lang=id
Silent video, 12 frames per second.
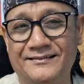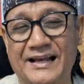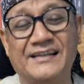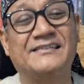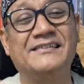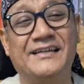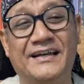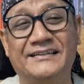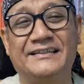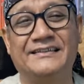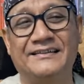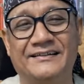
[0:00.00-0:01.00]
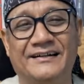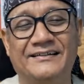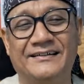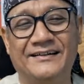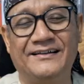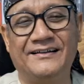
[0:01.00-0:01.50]
kasihan gitu loh.
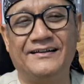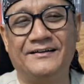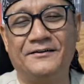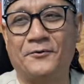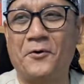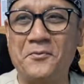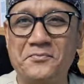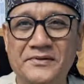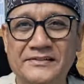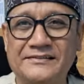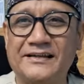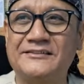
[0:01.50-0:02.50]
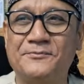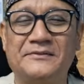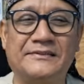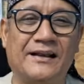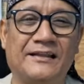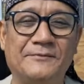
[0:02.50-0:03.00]
Kombes kan sebentar
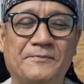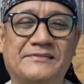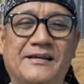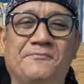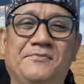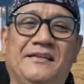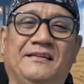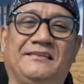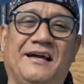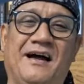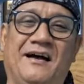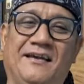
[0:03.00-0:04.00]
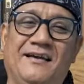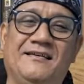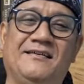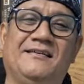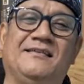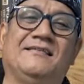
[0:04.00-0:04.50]
lagi pecah bintang ya.
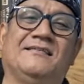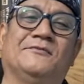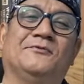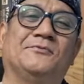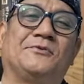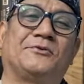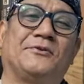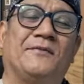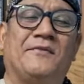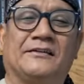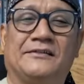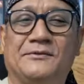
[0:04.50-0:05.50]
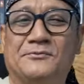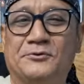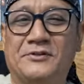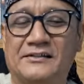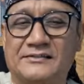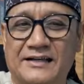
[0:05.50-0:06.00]
Umur juga masih
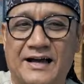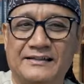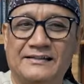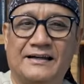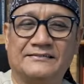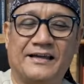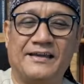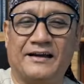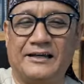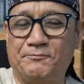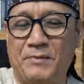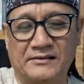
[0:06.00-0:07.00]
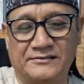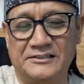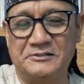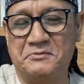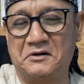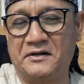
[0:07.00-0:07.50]
muda sekali lah, saya yakin pasti di
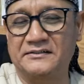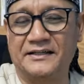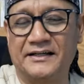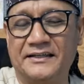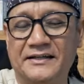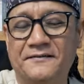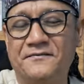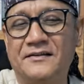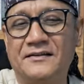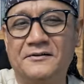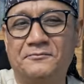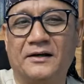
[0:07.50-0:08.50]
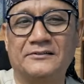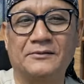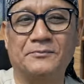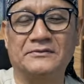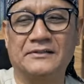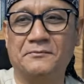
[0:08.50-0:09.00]
bawah saya masih
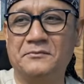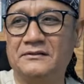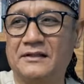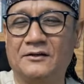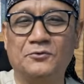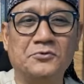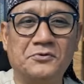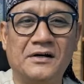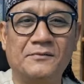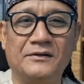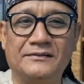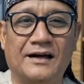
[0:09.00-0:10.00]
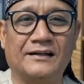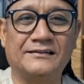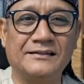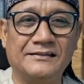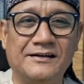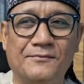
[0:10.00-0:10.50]
bisa bintang 2, bintang
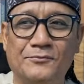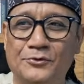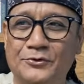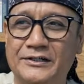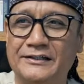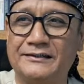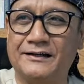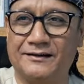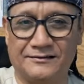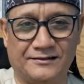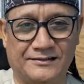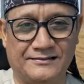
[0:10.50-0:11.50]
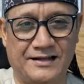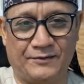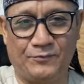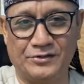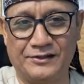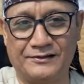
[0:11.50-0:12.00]
3, mungkin kalau Allah kehendak
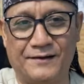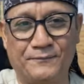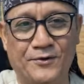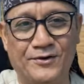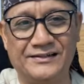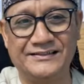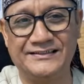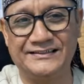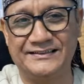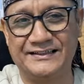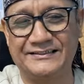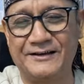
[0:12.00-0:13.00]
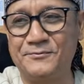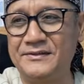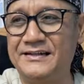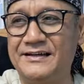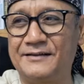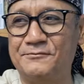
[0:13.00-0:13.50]
bisa jadi Kapolri gitu ya. Tapi
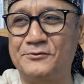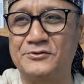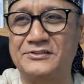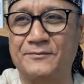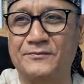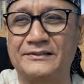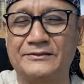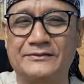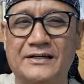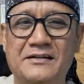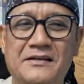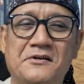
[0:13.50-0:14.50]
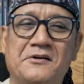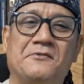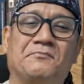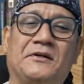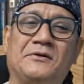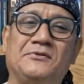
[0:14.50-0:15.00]
dengan mengucapkan itu kan
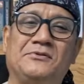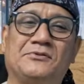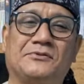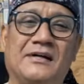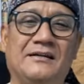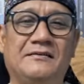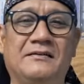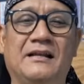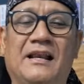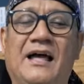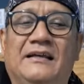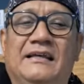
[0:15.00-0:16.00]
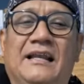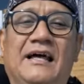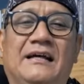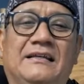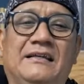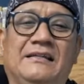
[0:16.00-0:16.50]
menunjukkan
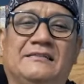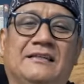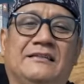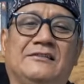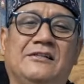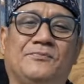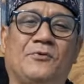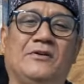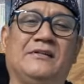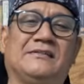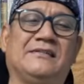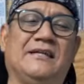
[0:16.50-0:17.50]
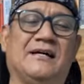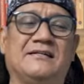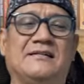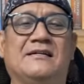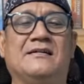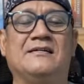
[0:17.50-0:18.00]
lagi-lagi institusi polisi yang
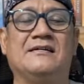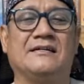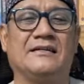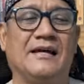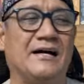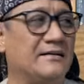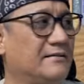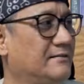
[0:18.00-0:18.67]
yang